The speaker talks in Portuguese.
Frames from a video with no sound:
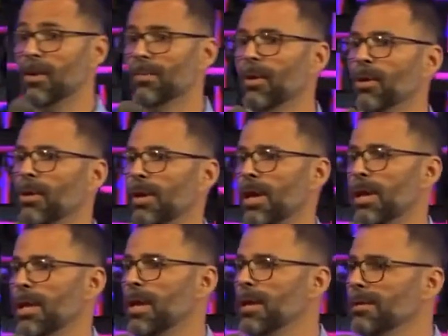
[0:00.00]
como eu coloquei
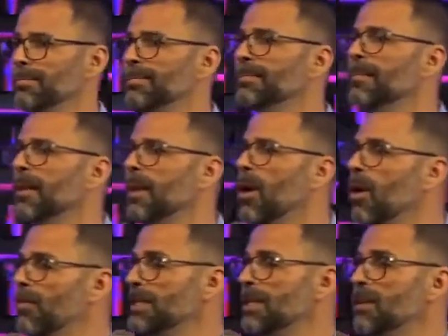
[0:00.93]
aqui,
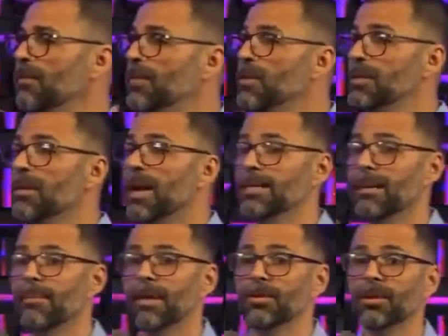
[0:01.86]
ou você não viu o seu
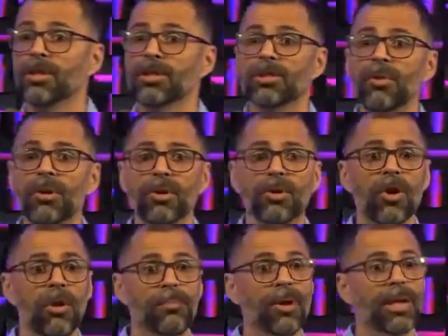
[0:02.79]
casamento que
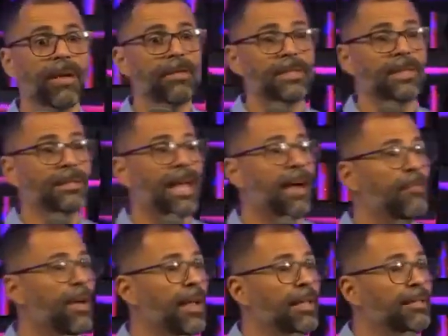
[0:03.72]
desmoronou porque você
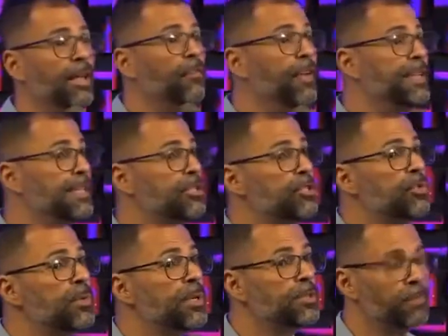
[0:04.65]
estava, talvez as
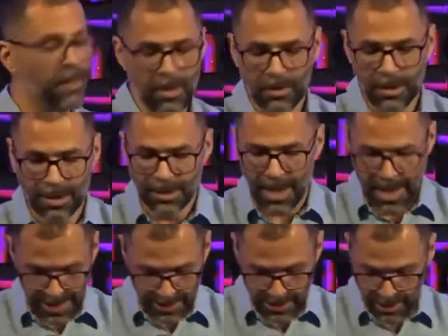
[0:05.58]
suas
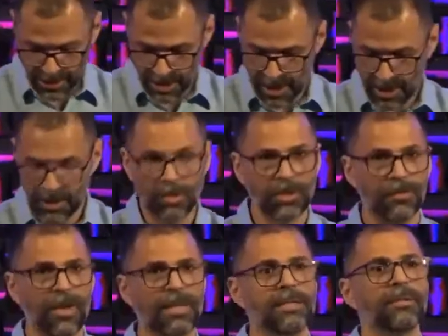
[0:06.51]
prioridades não
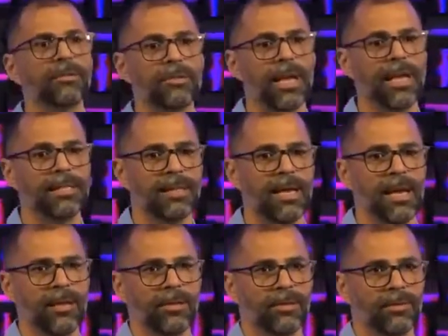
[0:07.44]
tivessem no lugar
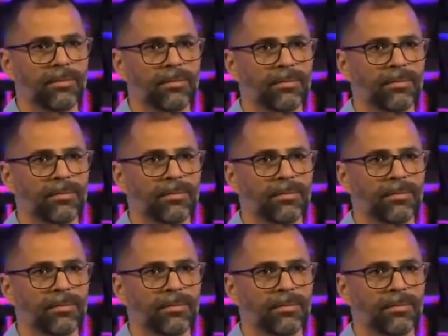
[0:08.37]
certo.